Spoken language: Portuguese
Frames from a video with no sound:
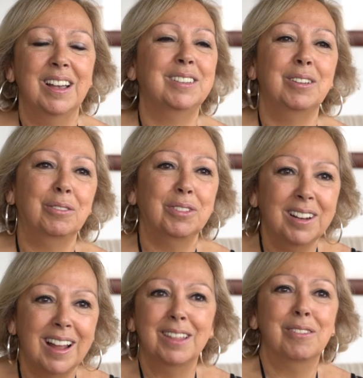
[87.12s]
Assim, eu não
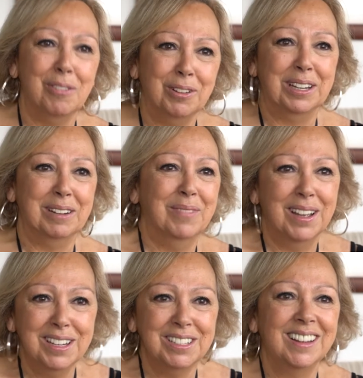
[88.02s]
tenho nada contra,
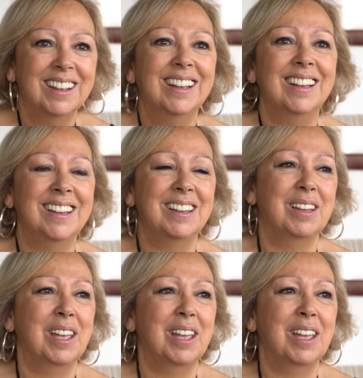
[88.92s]
mas Uh,